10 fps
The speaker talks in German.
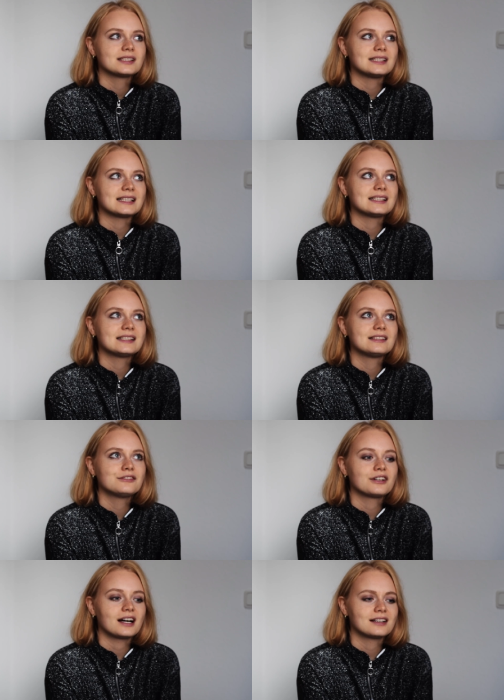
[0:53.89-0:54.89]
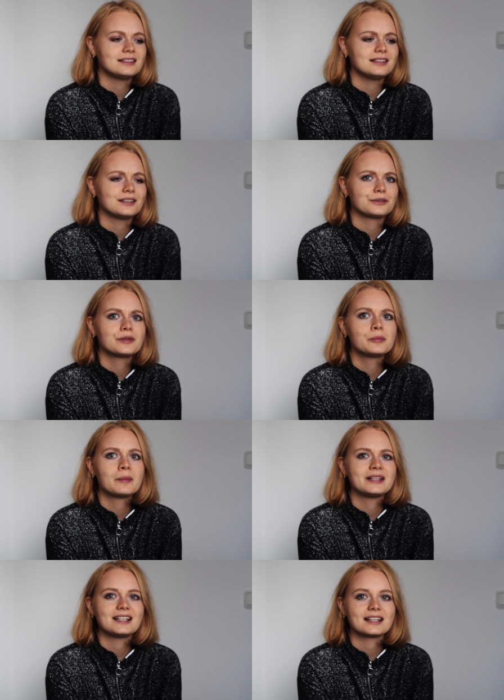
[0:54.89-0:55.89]
Das ist eine Frage, die ich irgendwie
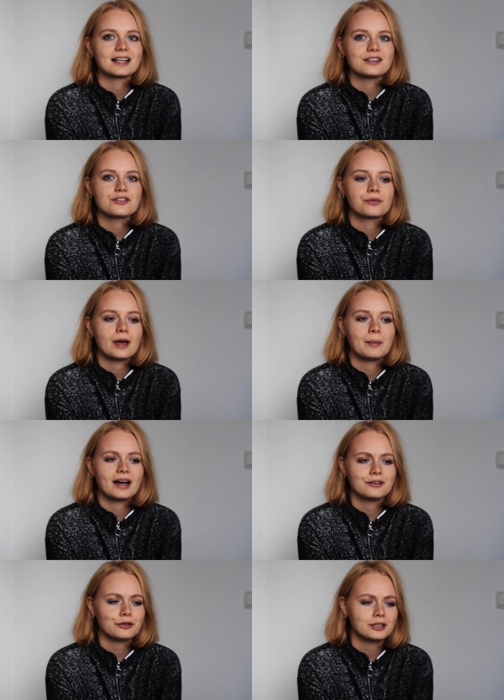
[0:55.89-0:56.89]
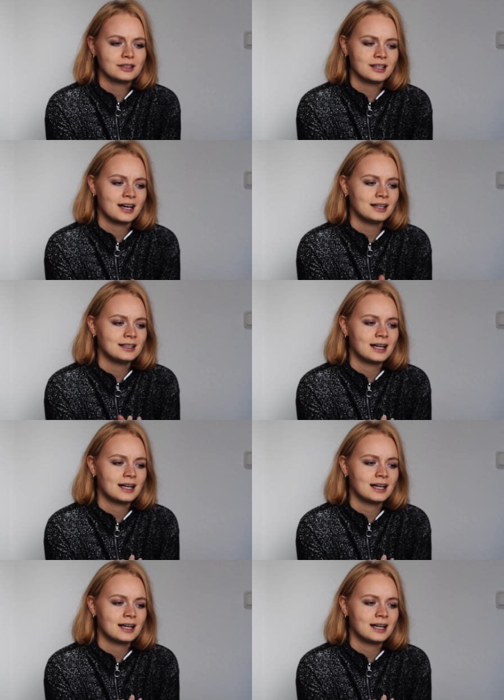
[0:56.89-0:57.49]
momentan ganz schwer beantworten kann.